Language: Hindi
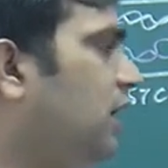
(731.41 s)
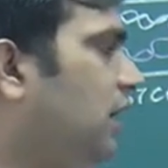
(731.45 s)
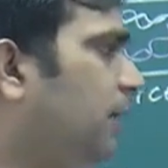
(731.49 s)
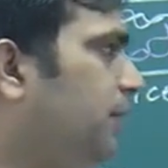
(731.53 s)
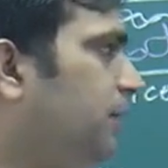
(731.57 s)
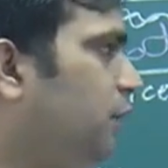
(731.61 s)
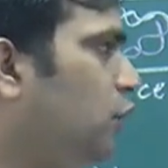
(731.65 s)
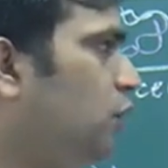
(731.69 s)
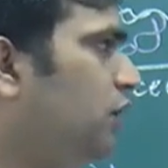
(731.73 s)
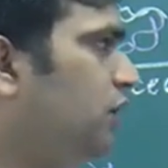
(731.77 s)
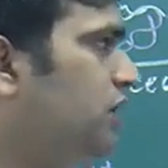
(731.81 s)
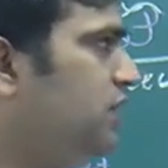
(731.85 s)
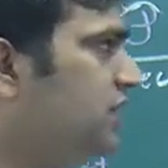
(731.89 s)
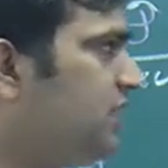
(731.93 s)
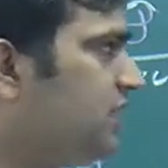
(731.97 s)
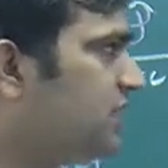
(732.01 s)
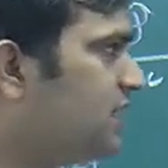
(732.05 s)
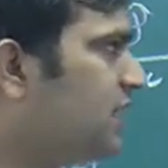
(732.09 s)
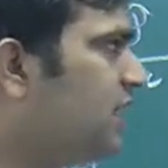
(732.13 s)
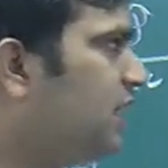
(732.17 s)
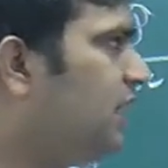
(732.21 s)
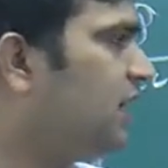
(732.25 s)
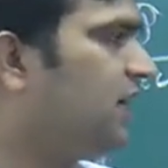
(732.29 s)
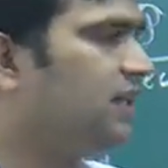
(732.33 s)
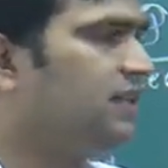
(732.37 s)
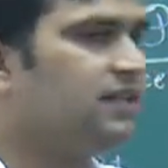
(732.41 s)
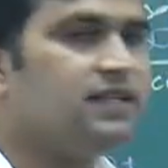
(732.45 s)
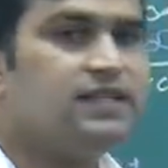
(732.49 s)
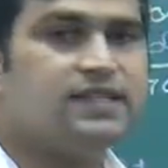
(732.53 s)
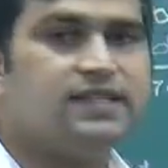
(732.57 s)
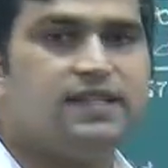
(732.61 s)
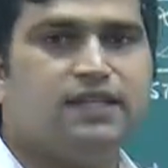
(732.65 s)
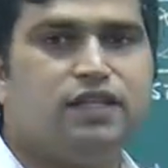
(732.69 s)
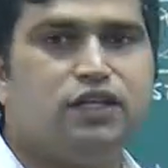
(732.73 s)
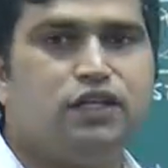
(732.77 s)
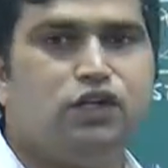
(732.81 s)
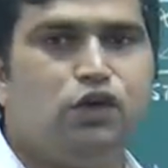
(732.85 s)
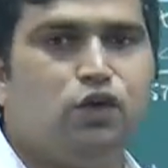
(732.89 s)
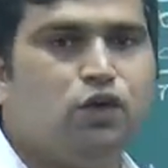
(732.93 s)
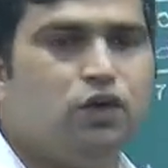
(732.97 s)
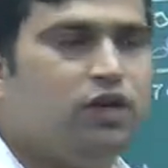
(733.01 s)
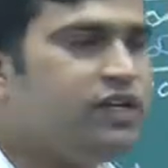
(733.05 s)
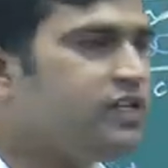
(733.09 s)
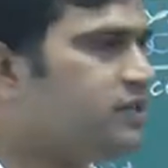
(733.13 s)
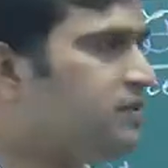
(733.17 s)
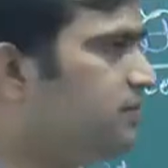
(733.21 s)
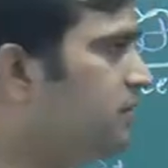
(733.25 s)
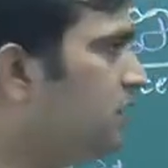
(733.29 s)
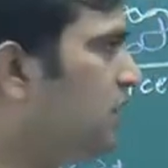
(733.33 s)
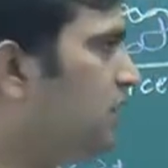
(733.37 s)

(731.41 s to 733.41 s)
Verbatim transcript: हम लोग इंजेक्शन लगाते हैं सीधे न्यूक्लियस में